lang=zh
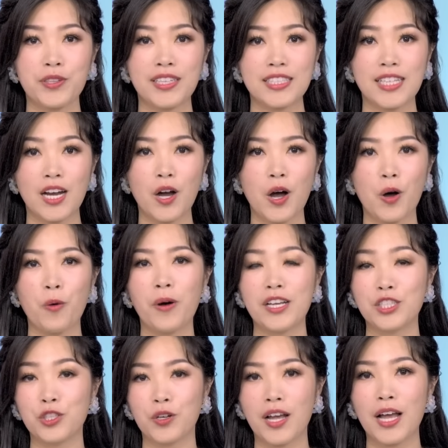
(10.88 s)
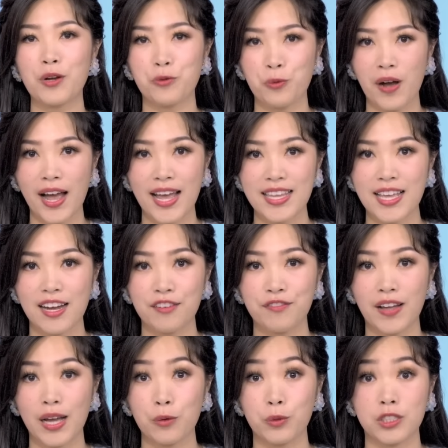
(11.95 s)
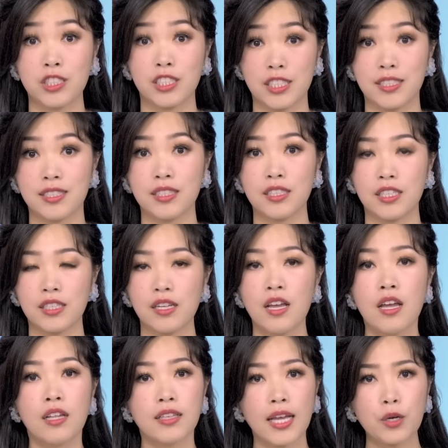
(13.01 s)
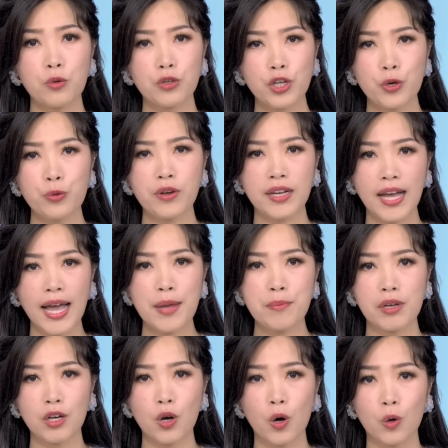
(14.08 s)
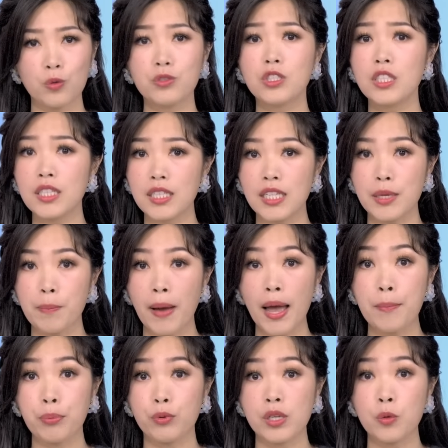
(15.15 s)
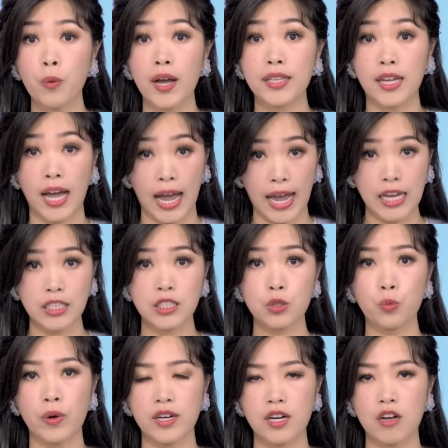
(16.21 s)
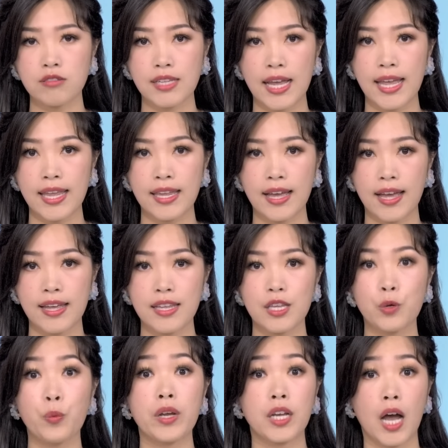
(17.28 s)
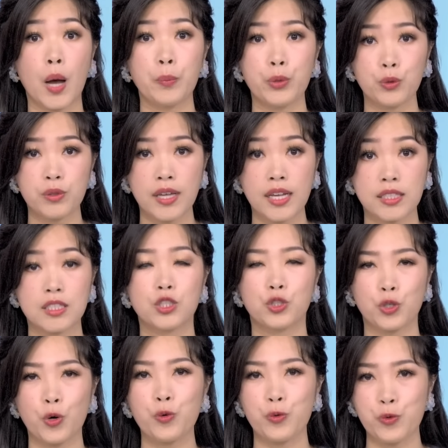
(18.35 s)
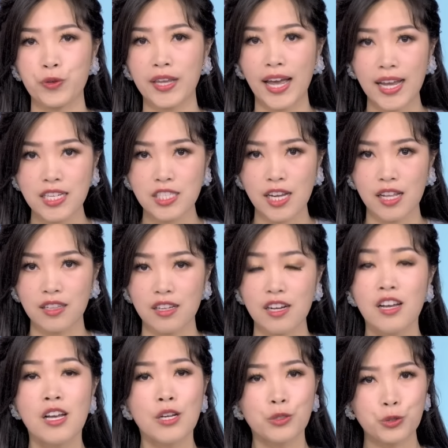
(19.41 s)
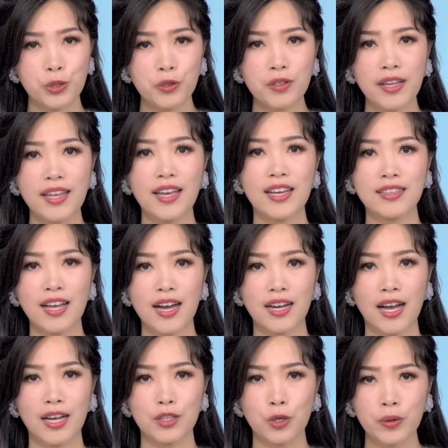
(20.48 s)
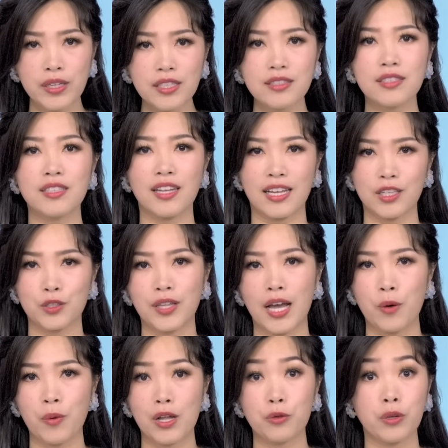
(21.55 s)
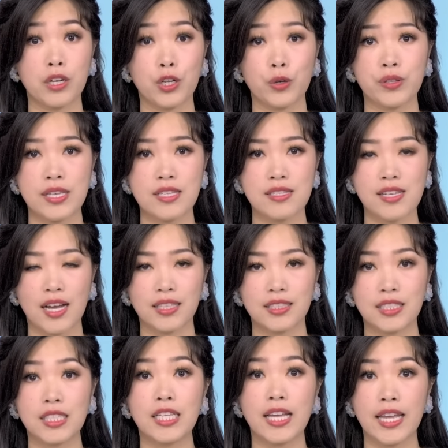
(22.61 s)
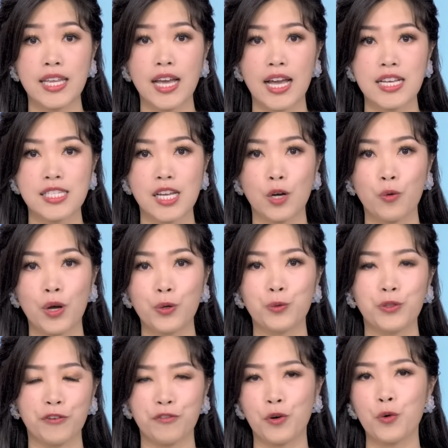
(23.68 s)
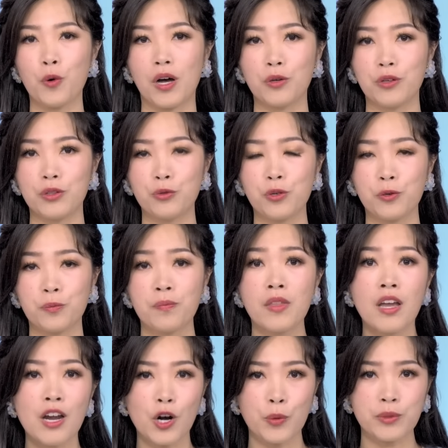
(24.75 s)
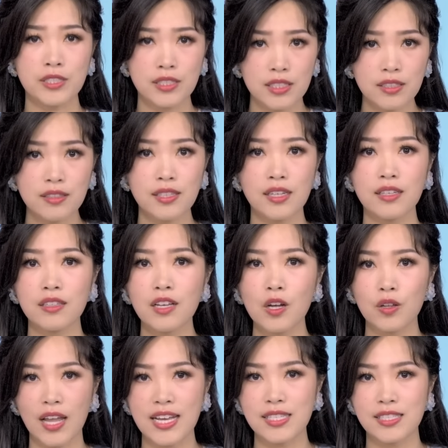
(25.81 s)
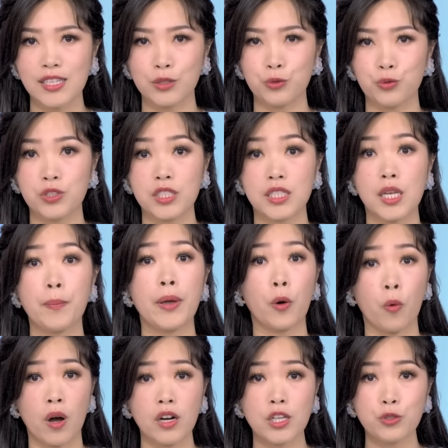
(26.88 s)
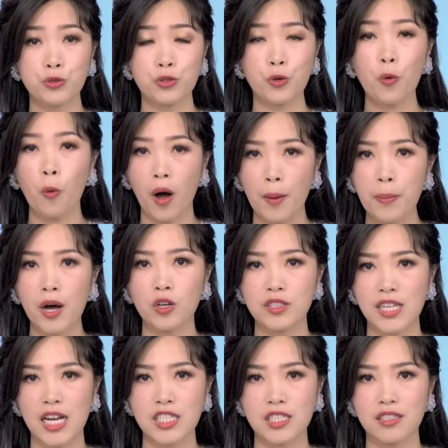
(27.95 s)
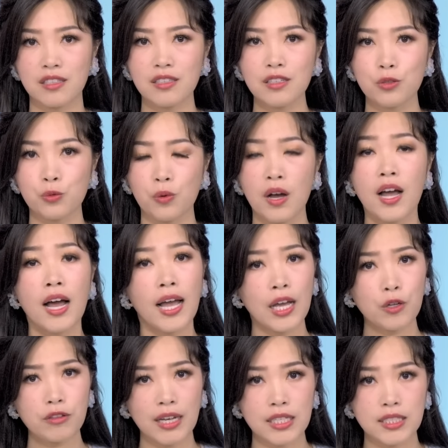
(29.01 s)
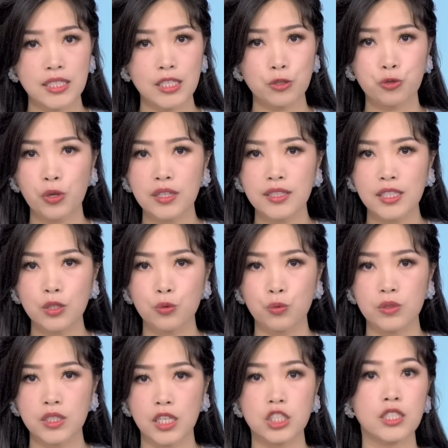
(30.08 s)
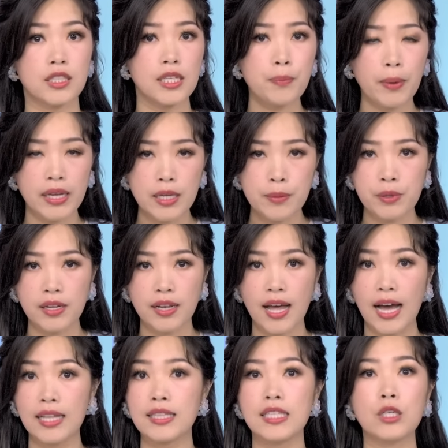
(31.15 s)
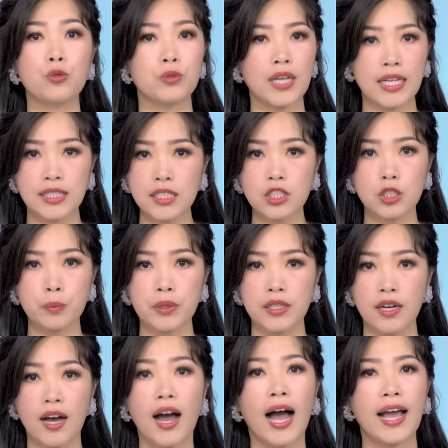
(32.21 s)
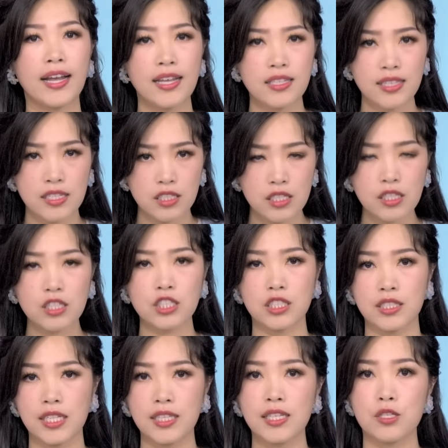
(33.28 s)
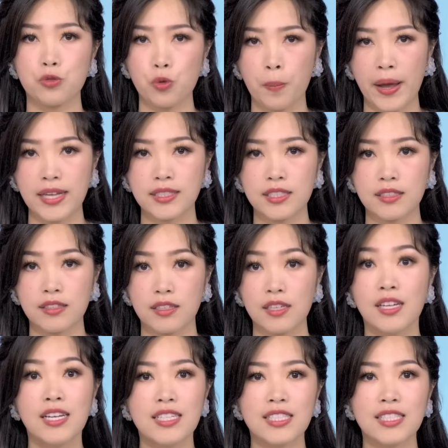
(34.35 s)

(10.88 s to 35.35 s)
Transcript: 大家好，欢迎收看股海扬帆，我是陈思宁。台股六月开门红，这个礼拜不意外的还是围绕在 AI，因为 Computex 终于开展了，所有的 AI 大咖都一起来到台湾，轮流演讲，激励 AI 相关股的疯狂轮动。而我们今天要来解读这些被黄仁勋黄袍加身的个股，还有哪些双低股，像是低本一比啦、低股价净值比的，还可以在这个时间点做买进的。